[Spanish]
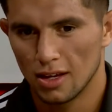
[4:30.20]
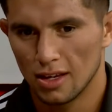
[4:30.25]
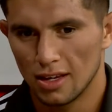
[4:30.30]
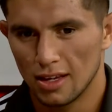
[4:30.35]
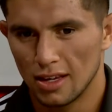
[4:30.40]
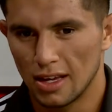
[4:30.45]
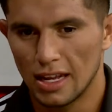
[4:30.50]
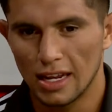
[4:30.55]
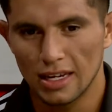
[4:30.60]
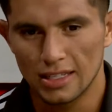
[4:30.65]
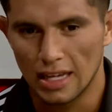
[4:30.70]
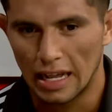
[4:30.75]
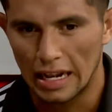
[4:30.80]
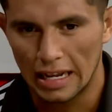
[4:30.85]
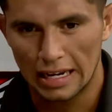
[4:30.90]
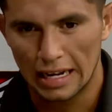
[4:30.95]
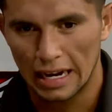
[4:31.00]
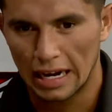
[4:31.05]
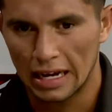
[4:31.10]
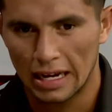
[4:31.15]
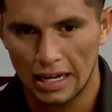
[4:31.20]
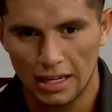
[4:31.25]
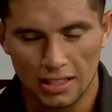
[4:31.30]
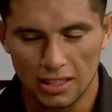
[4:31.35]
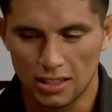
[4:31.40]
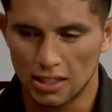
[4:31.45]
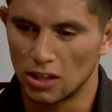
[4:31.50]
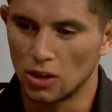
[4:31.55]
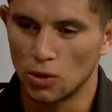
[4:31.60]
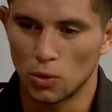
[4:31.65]
y era salir a la cancha y
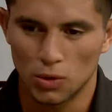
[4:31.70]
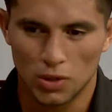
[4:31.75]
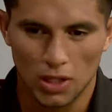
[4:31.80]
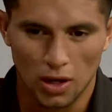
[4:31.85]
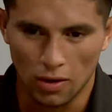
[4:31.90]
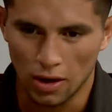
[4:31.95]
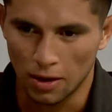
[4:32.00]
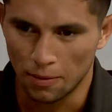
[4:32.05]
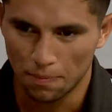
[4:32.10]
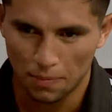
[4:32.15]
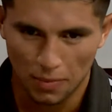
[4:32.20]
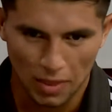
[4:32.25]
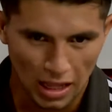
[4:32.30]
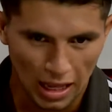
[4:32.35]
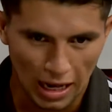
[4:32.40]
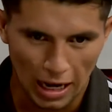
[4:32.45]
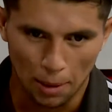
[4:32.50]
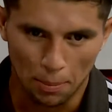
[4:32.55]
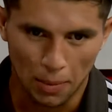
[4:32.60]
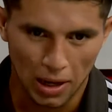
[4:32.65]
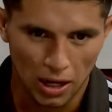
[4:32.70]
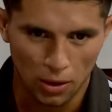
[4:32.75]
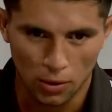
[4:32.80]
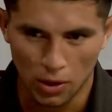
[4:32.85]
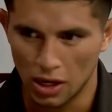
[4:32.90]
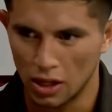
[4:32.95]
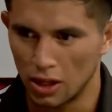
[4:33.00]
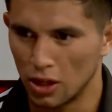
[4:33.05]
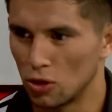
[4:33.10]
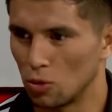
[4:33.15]
se te cruzaba las
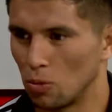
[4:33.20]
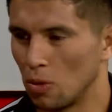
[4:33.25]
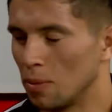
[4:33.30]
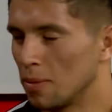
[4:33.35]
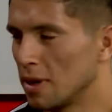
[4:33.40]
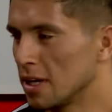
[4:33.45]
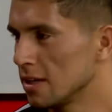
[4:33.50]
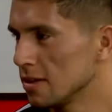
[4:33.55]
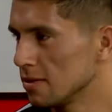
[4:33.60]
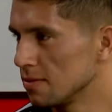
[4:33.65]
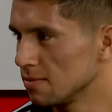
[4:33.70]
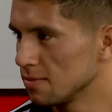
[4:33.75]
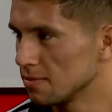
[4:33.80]
palabras de tu mamá,